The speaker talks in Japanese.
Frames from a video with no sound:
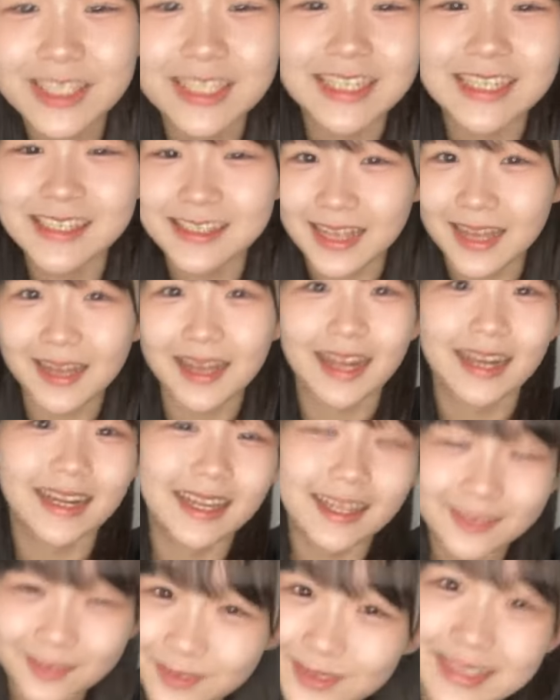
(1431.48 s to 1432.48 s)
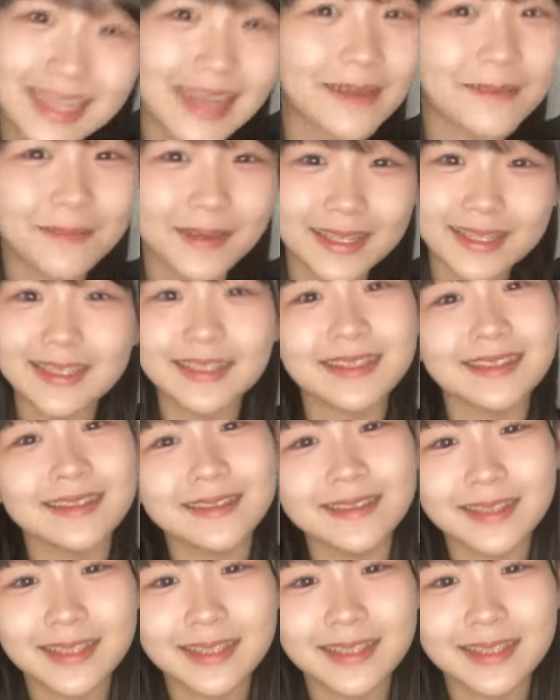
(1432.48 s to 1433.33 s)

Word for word: おしりんさんありがとうございます